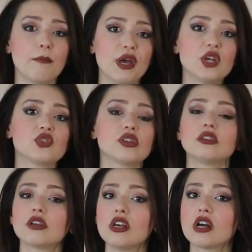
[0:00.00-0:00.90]
5
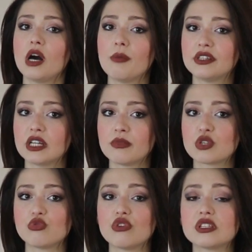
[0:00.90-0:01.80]
yıllık ikamet etme
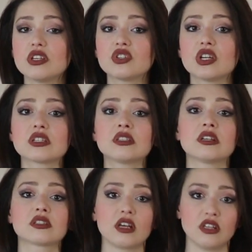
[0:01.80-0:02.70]
süresi
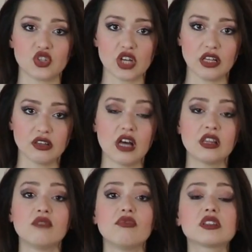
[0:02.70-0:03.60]
içerisinde
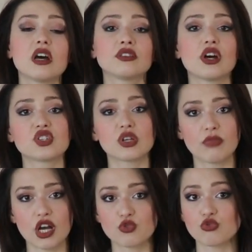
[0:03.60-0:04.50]
sayılacağından
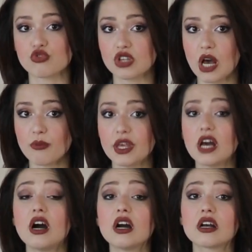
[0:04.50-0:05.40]
vatandaşlık başvurusu
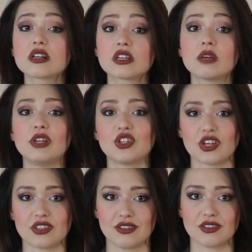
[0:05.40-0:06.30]
yapmaya hak
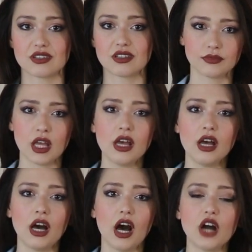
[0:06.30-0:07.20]
kazanabileceksiniz.
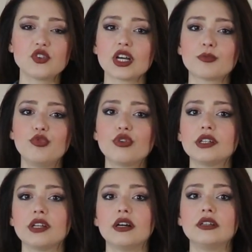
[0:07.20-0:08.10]
Ancak
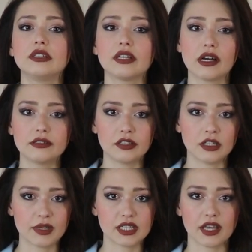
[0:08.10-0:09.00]
burada dikkat
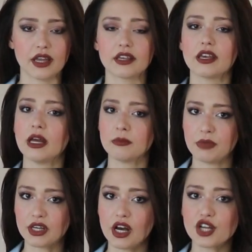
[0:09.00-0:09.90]
edilmesi gereken
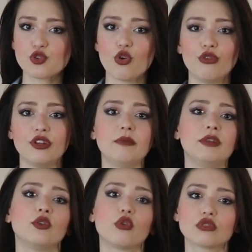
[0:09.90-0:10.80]
birkaç
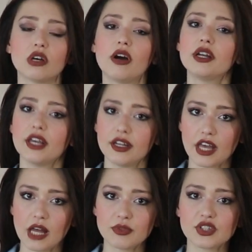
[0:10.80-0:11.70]
önemli nokta var. Yeri
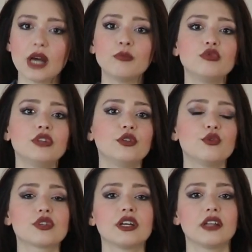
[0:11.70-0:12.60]
gelmişken bunların
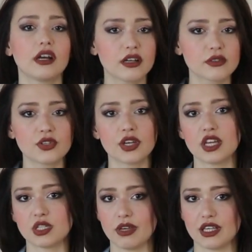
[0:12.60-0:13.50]
üzerinden kısaca
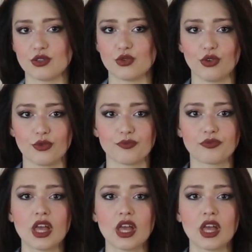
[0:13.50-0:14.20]
geçmek istiyorum.